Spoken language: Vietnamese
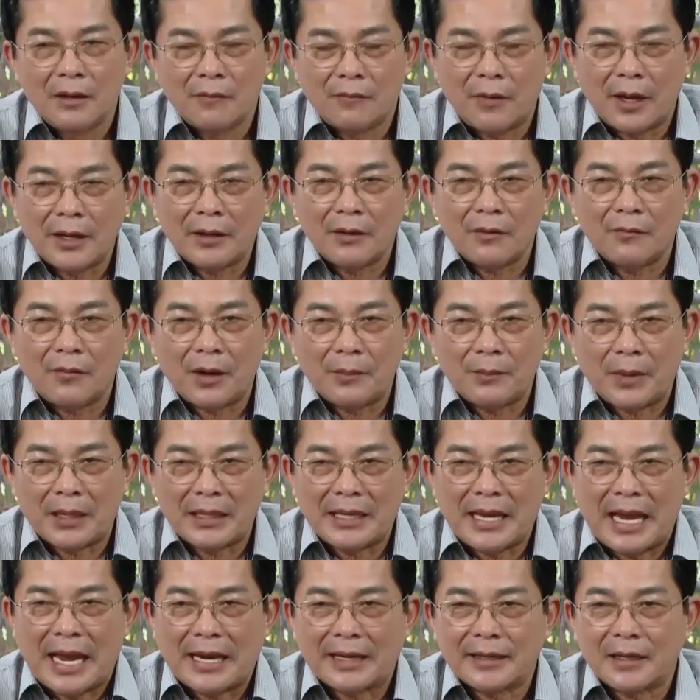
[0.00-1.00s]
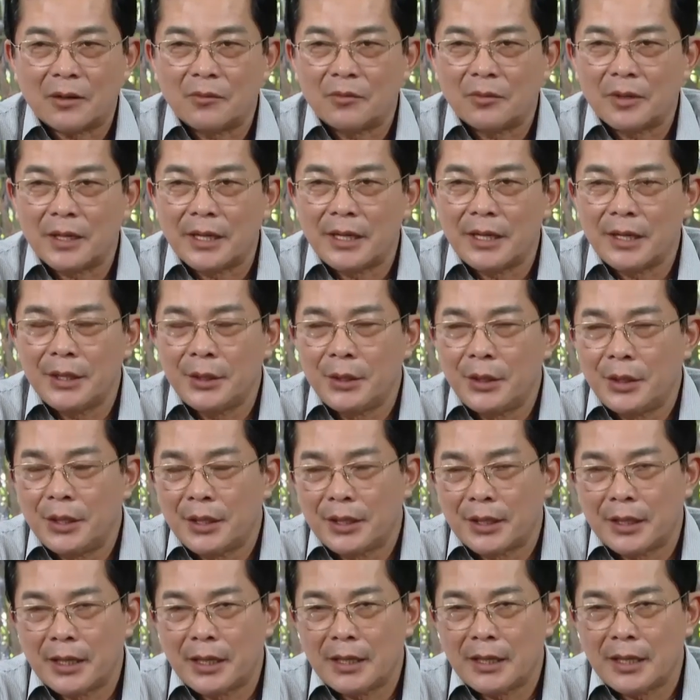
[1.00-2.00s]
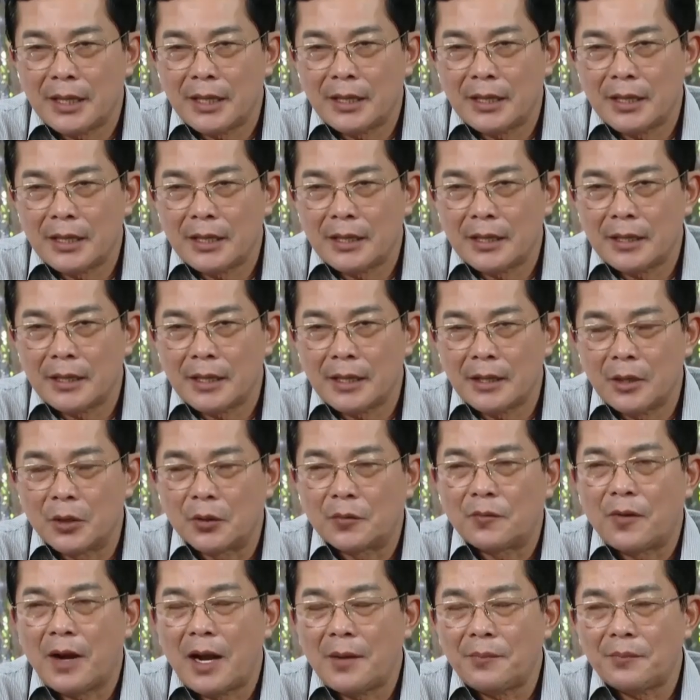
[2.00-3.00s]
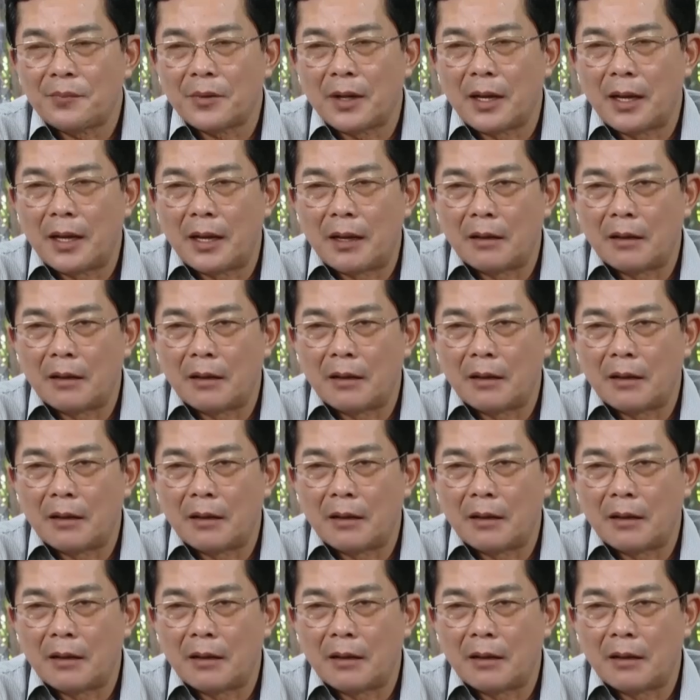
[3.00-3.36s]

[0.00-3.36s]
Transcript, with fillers: phải mạnh dạn trong cái cái luật pháp